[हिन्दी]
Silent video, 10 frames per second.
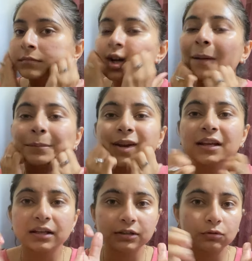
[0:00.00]
अपने
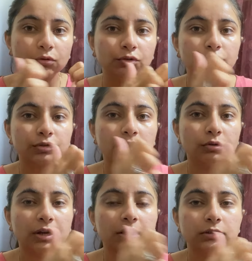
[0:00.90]
इनको यूज़ करो
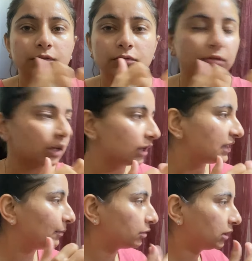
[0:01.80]
नक्ल्स को नकल्स
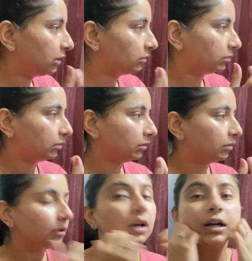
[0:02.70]
ही बोलते हैं
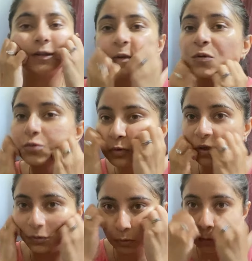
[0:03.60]
ना नक्ल्स को यूज़
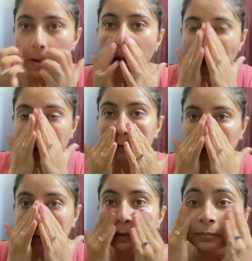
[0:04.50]
करो
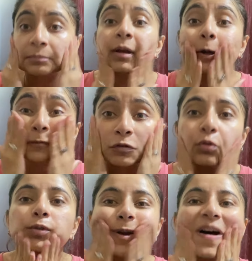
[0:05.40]
ताकि ब्लड फ्लो
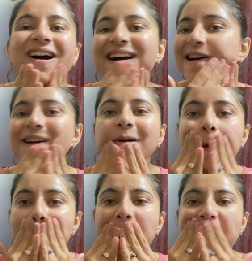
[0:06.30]
थोड़ा
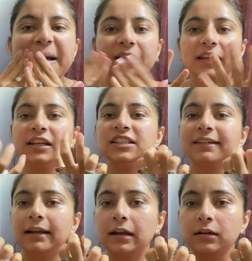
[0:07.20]
ये नीचे
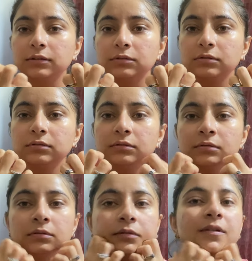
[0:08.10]
वाले नकल्स
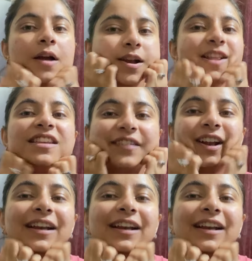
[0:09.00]
नीचे वाले